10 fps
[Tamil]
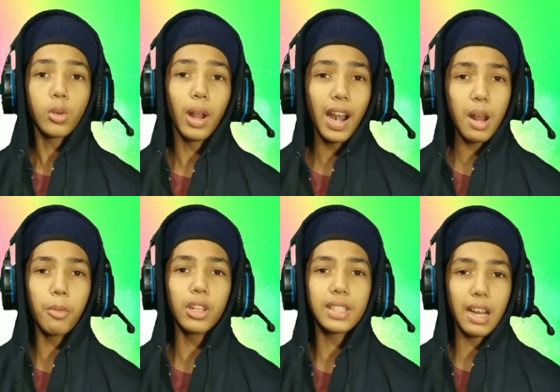ஸோ
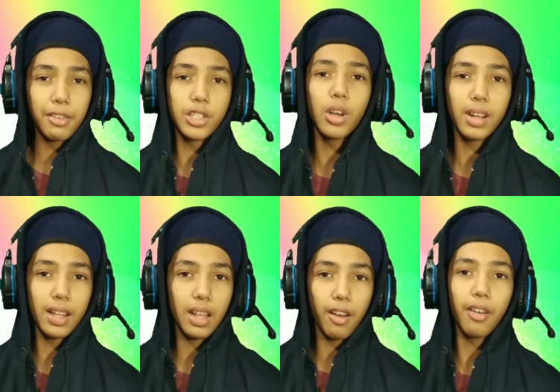விளாடும் போது சில விஷயம்
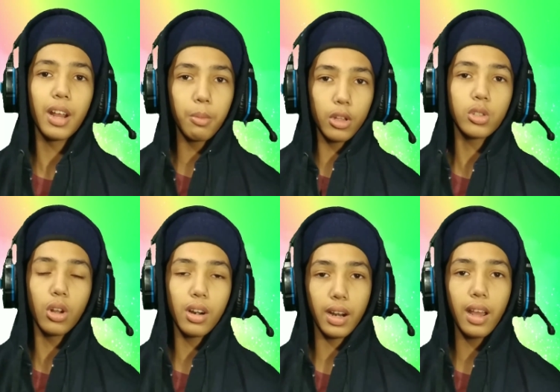இருக்கு நான் வரும்போது
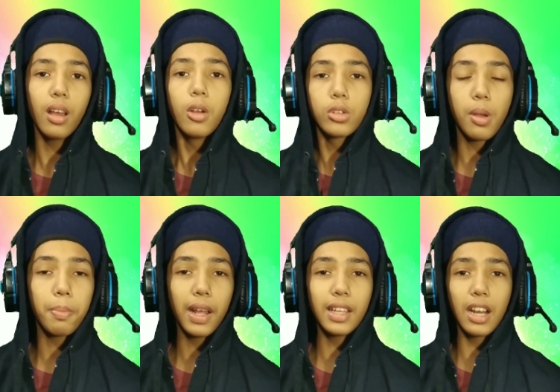சொல்றேன் ஸோ
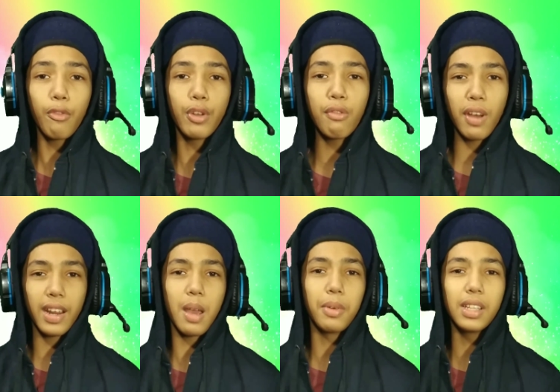பாத்தீங்கன்னா ஃப்ரீ
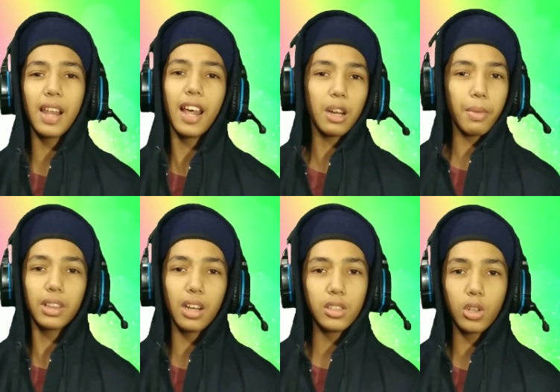ஃபயர் கேம் வந்து எல்லாருக்குமே
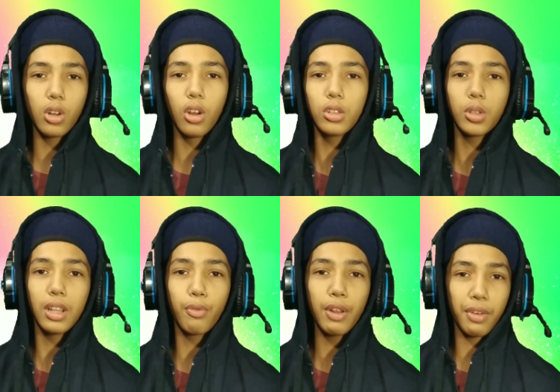தெரிஞ்சிருக்கும் ஸோ
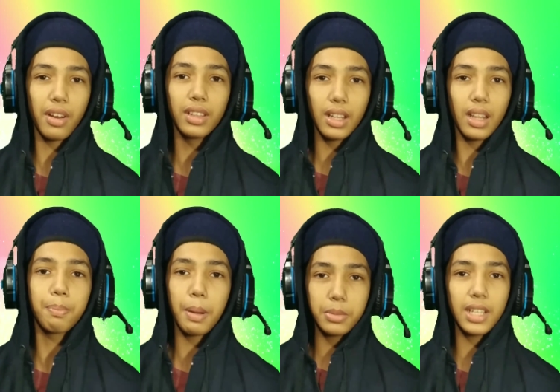அந்த ஃப்ரீ ஃபயர் வந்து
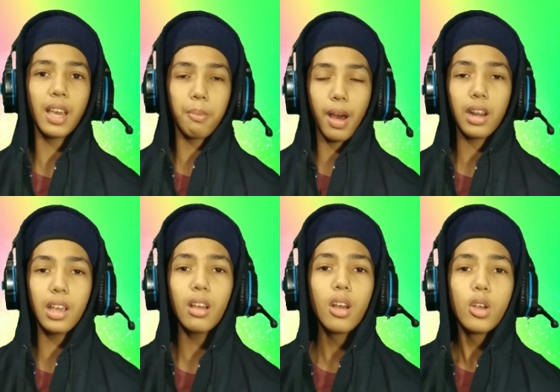பப்ஜி கேம்
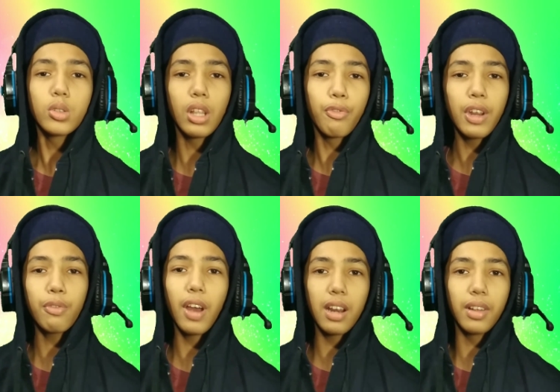மாதிரி ஸோ அந்த ஃப்ரீ
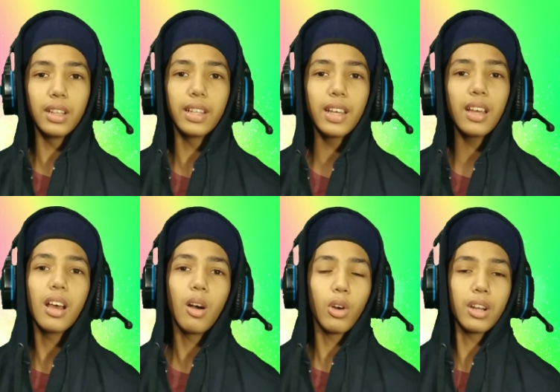ஃபயர் வந்து
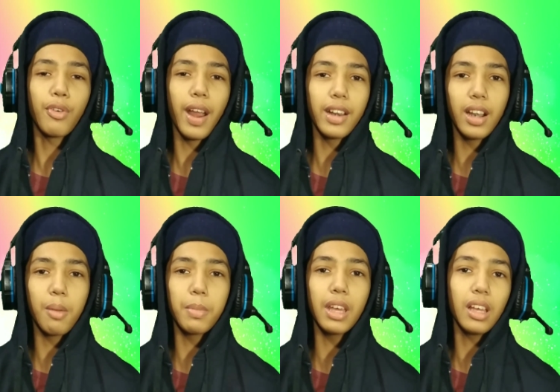ஒரு ஃபைவ் ஹண்ட்ரட்
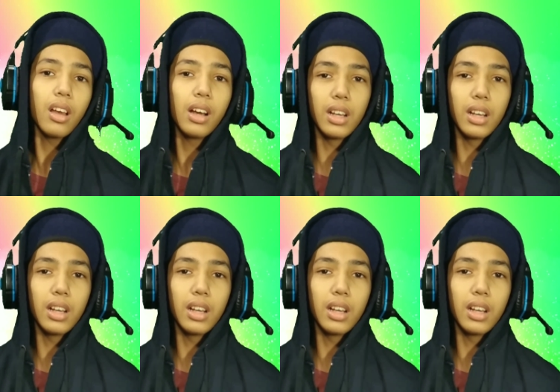எம்பி